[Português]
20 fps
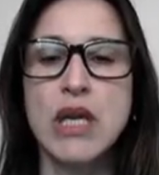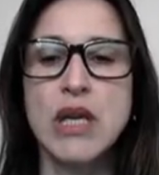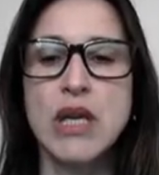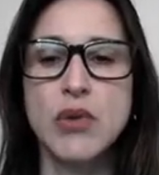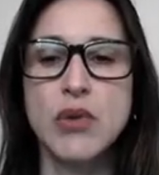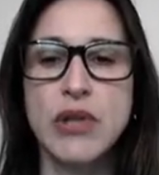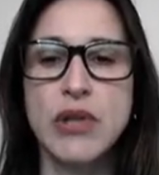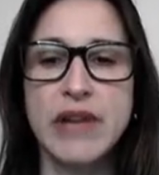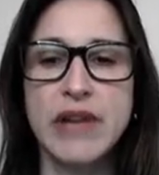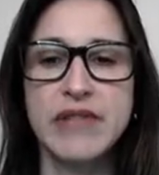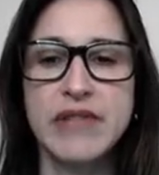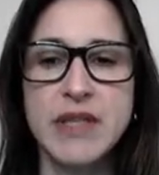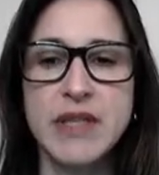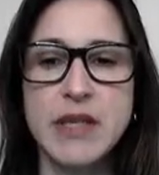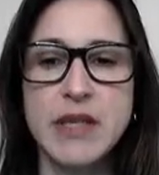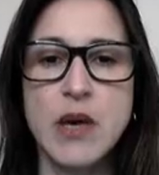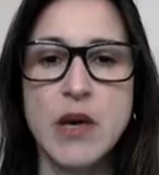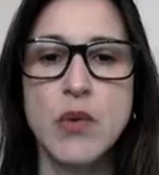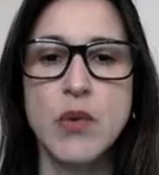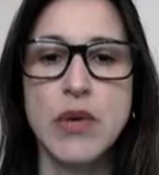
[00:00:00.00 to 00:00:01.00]
que o
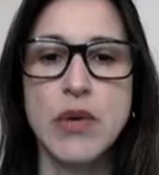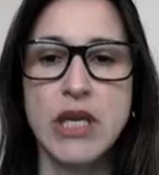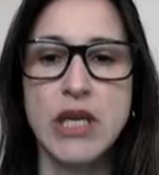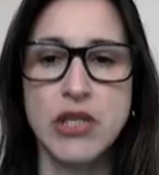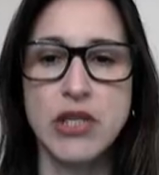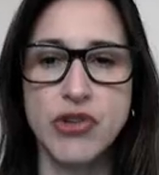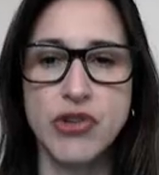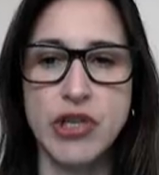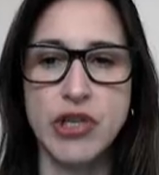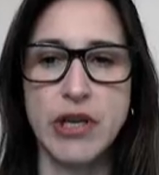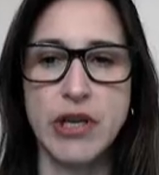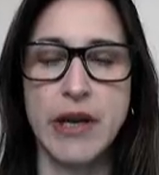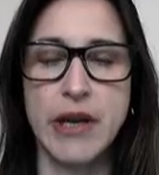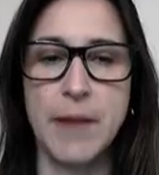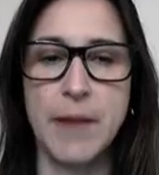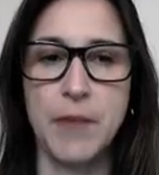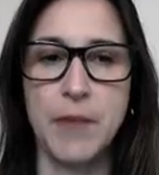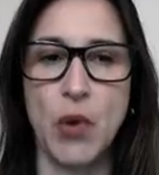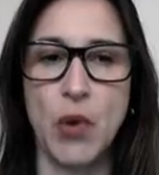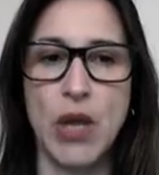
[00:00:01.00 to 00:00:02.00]
travessão indica,
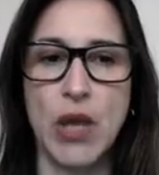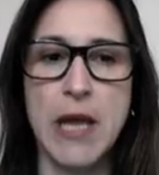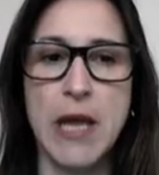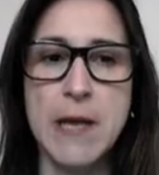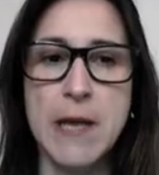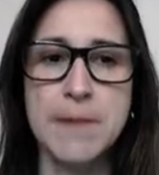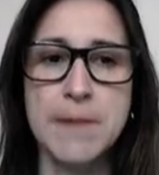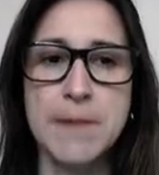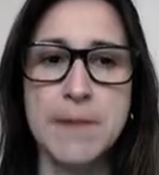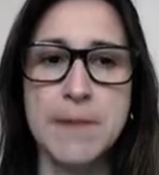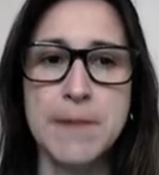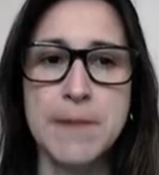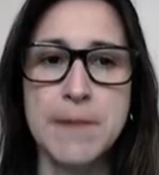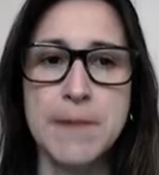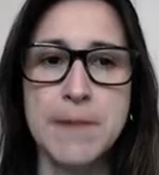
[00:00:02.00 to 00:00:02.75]
ok?